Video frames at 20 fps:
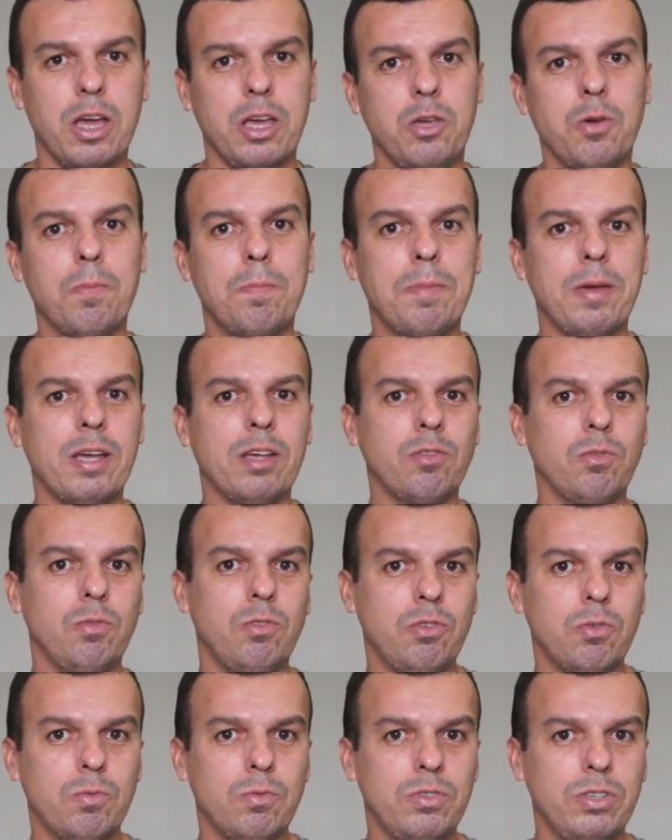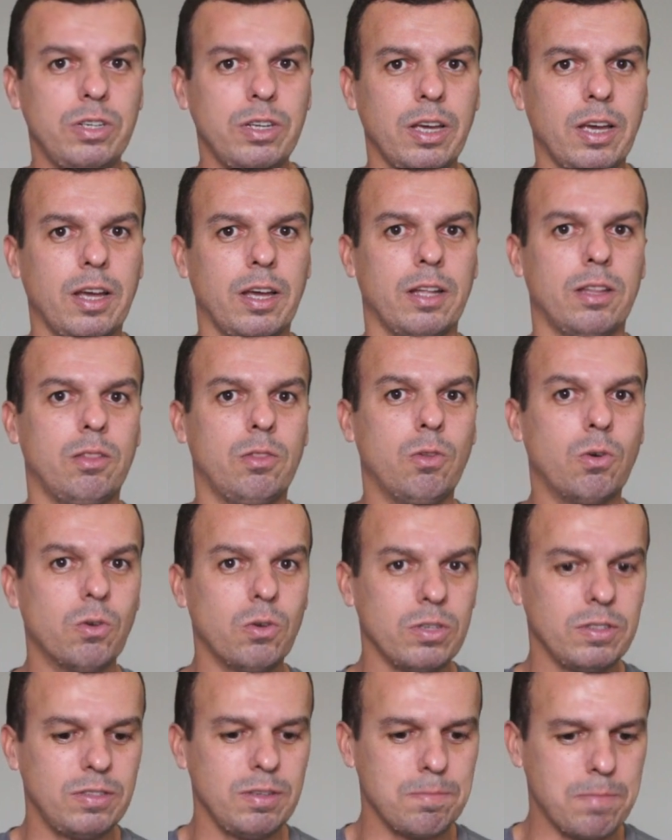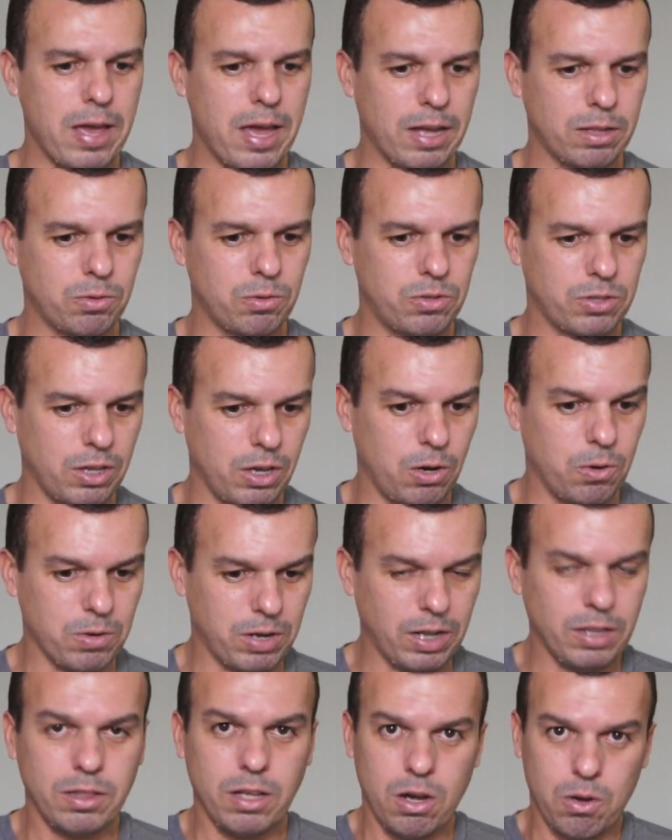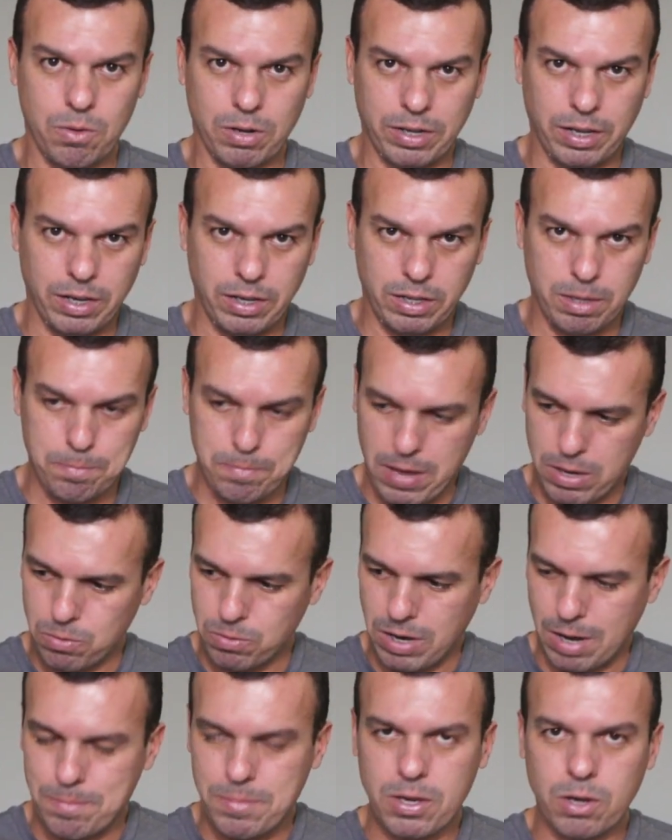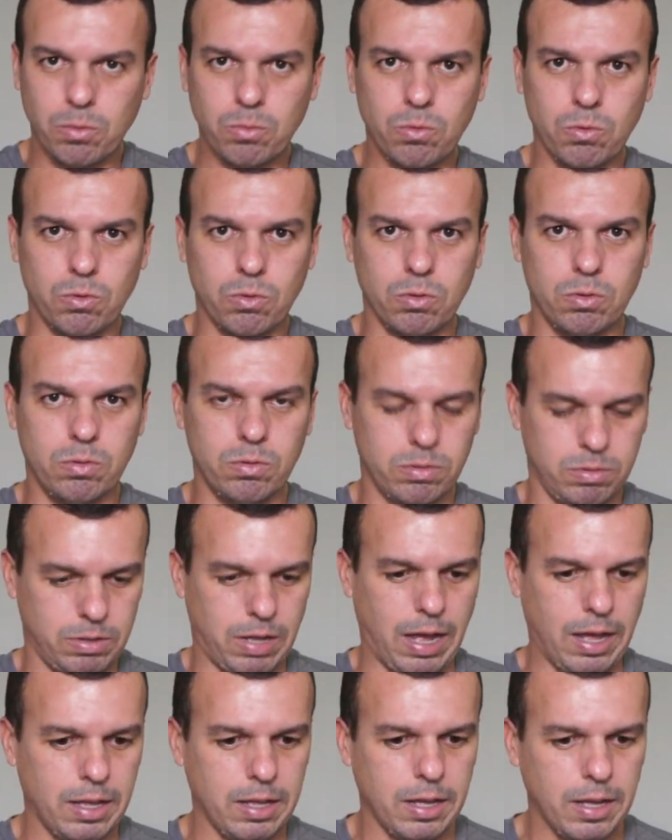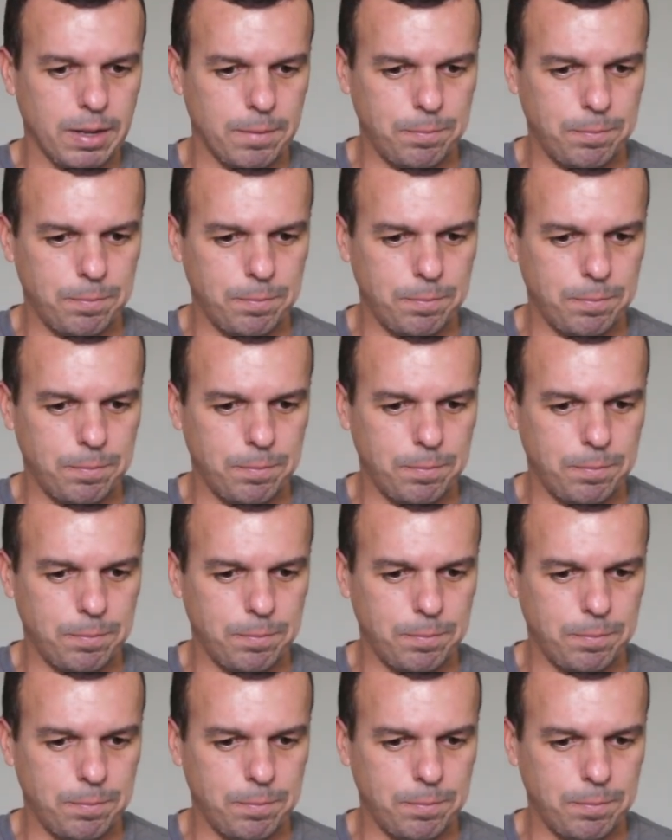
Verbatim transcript: e o peso de um de 12 metros, que é o grandão, aquele que pega o caminhão todo, tá?